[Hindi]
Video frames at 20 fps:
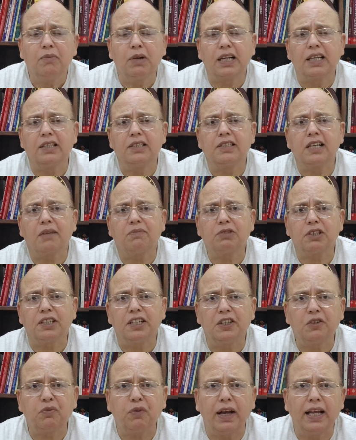वकील साहब से
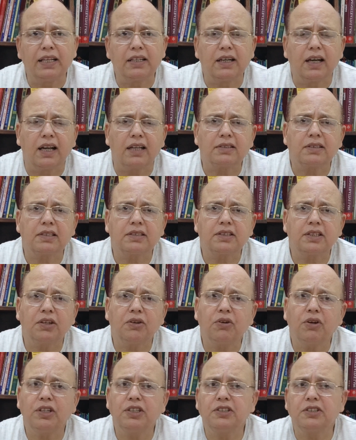रेट फाइल करा सकते
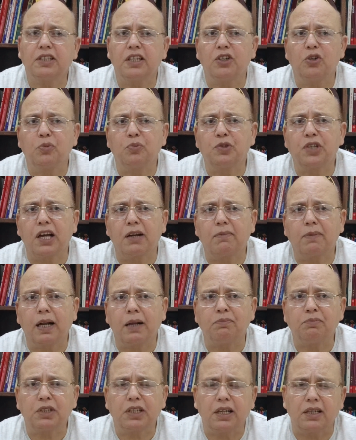हैं और इस तरह उपचार
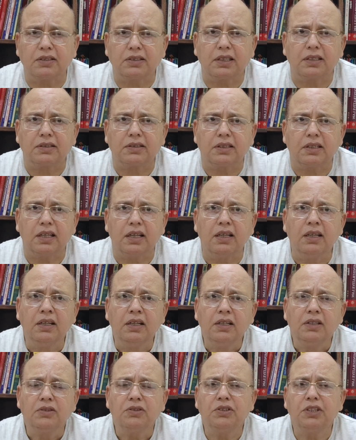प्राप्त कर सकते हैं
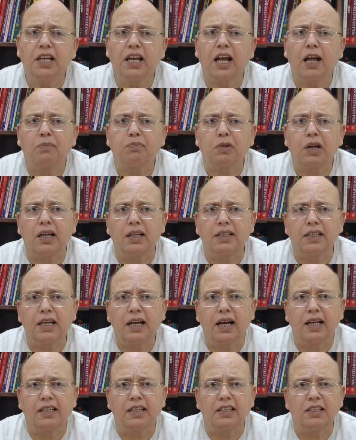तो ये आपका
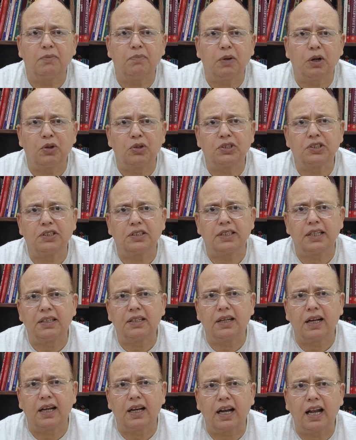अधिकार यदि पड़ोसी
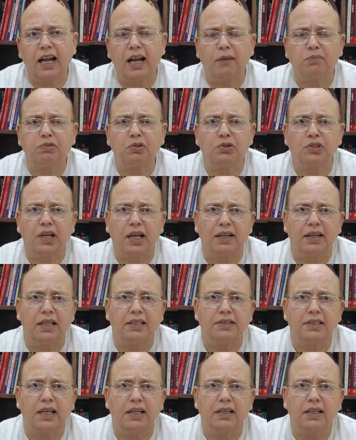तंग कर रहा है आपको
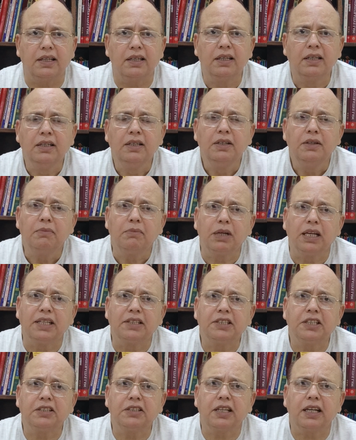जानना चाहिए मैं
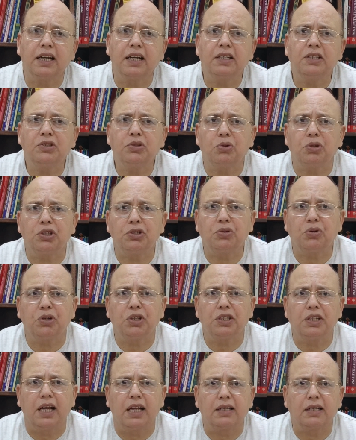इसी तरह की छोटी
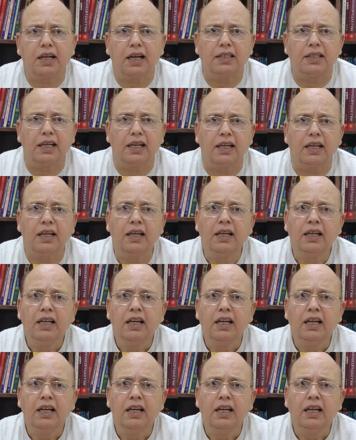छोटी जानकारियां